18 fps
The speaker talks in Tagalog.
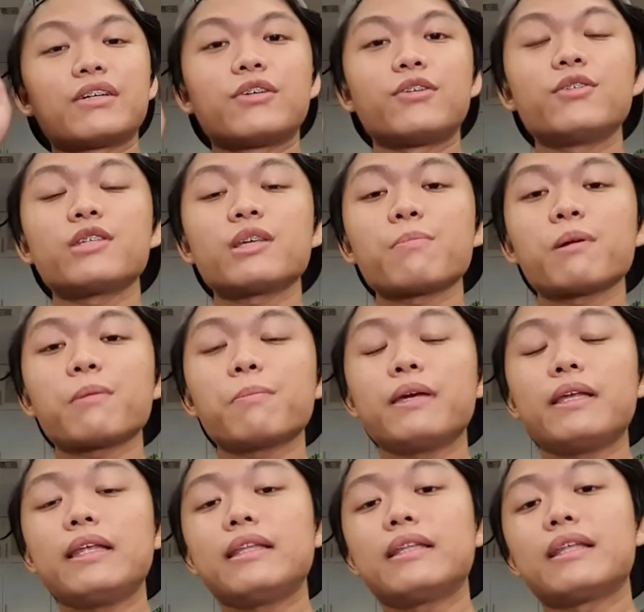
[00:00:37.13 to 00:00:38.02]
Yun sa
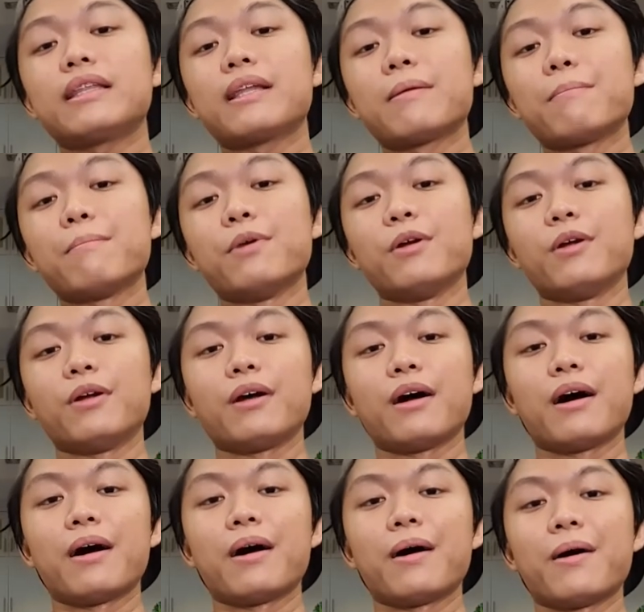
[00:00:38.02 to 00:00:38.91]
pagpili ng
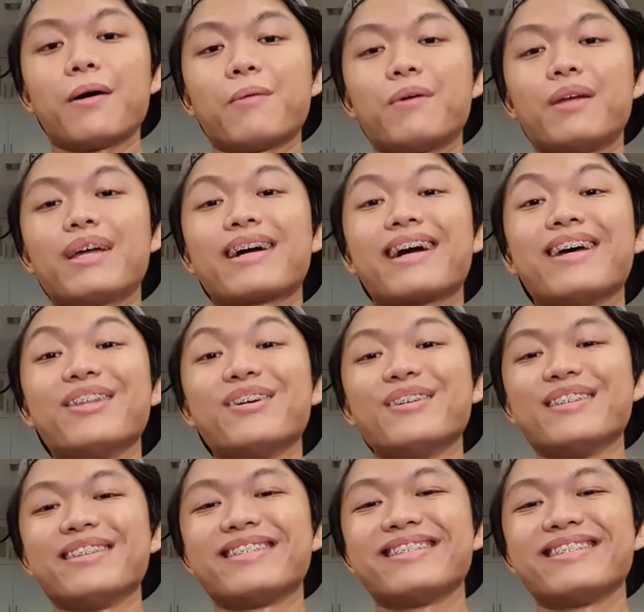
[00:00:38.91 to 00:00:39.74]
number, uh, walang ganon.